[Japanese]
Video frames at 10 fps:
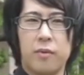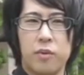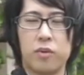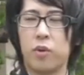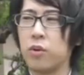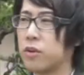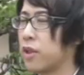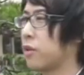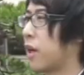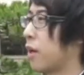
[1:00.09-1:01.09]
もう残っ
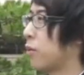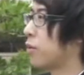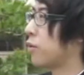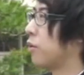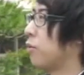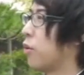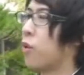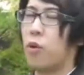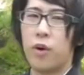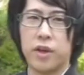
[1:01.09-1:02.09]
てる、だから僕の母
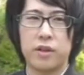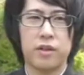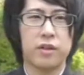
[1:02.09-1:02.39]
校は